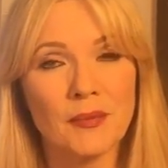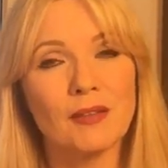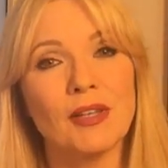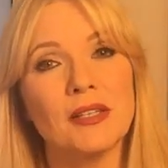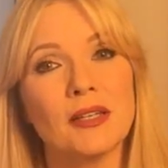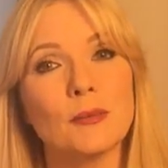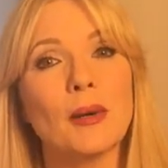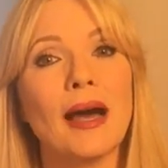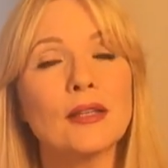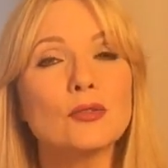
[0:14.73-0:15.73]
Wenn ihr eine
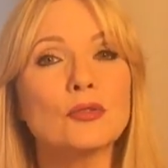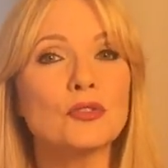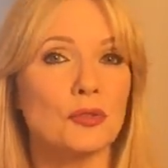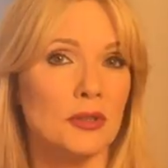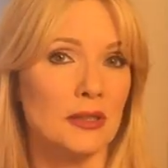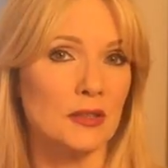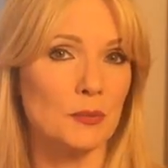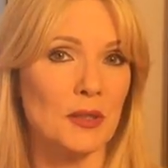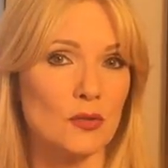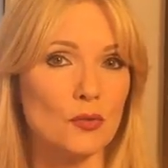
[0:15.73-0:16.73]
Beratung zu einer ganz
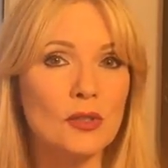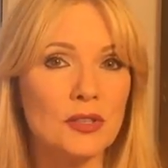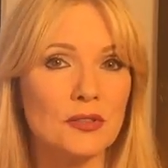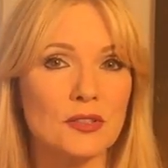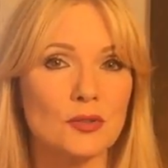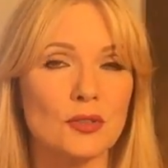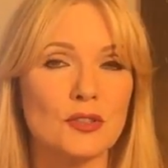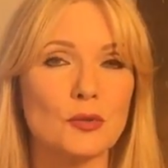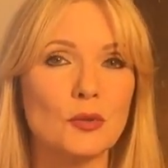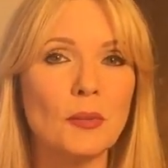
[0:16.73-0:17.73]
persönlichen
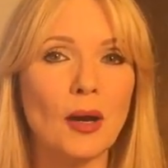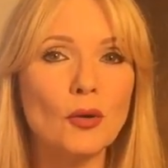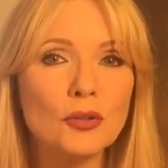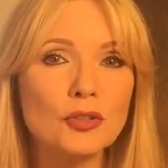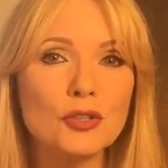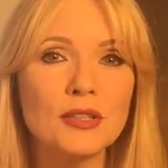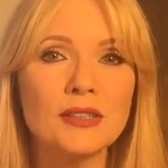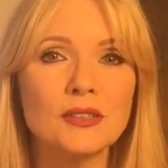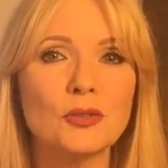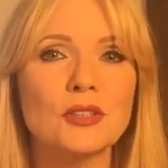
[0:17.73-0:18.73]
Situation braucht, stehe
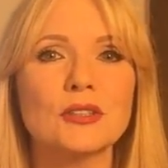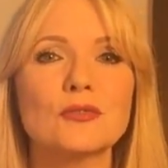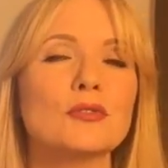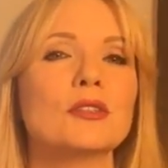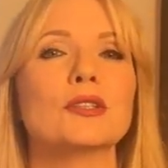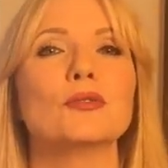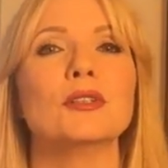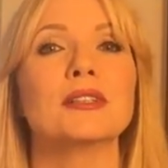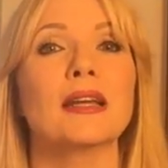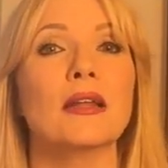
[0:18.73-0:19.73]
ich euch dafür
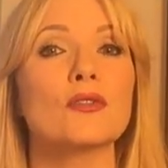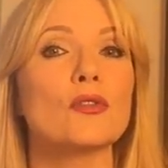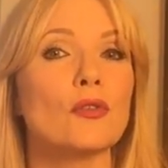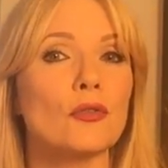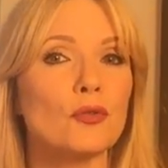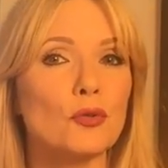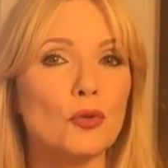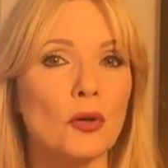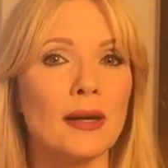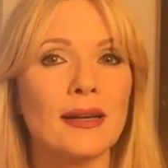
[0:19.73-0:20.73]
natürlich gern zur
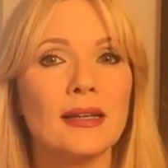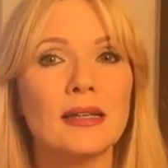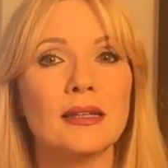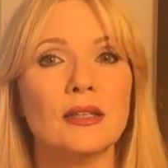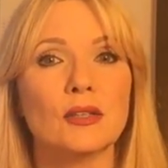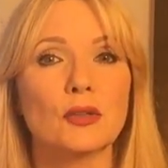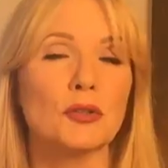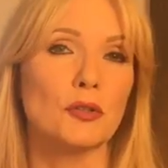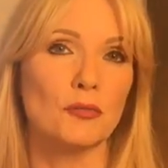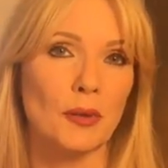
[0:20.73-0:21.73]
Verfügung. Ihr
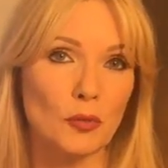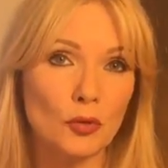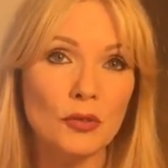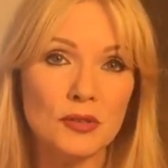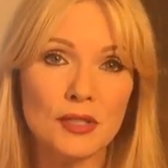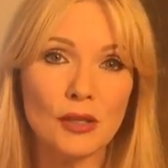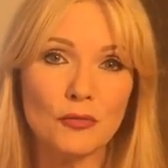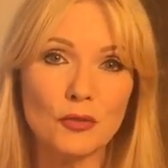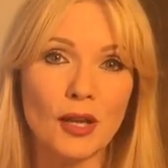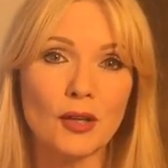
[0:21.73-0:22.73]
könnt auf meinem
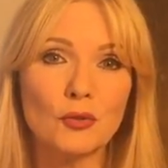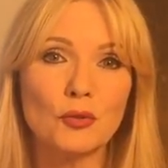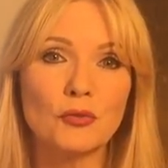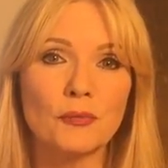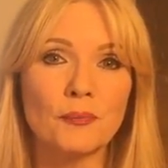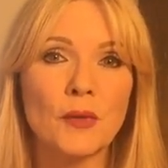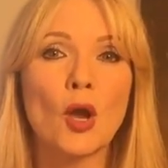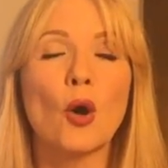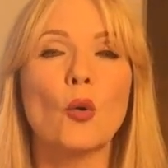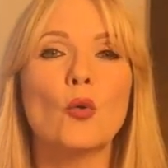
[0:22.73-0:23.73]
Kundentelefon anrufen
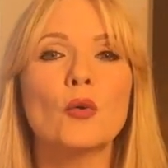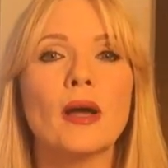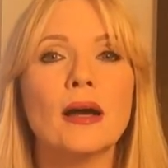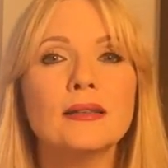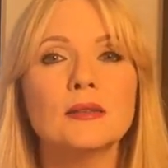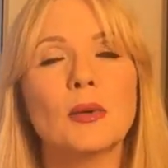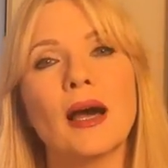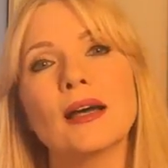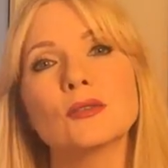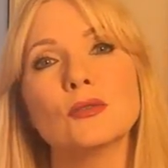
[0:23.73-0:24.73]
oder die
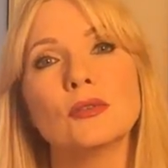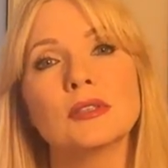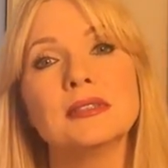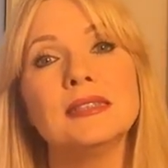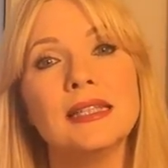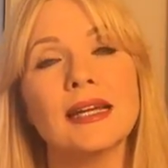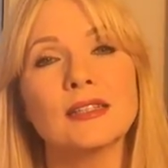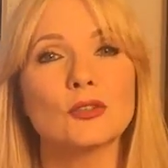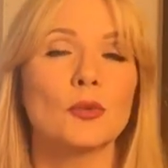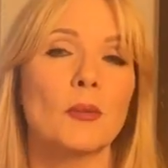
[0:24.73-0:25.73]
Beratung
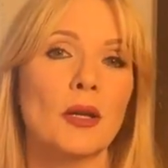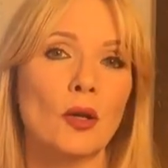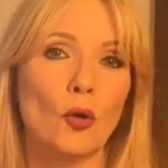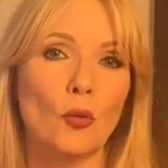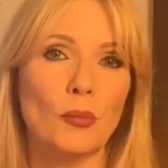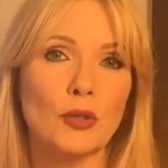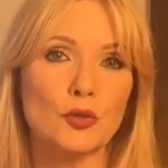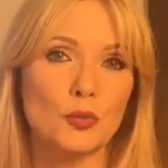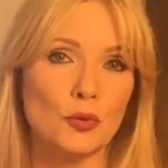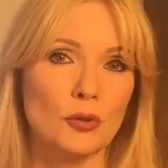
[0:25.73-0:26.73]
direkt über meine Homepage
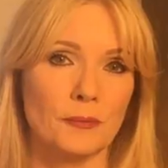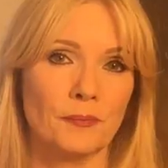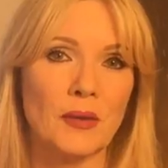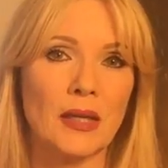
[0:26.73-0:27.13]
buchen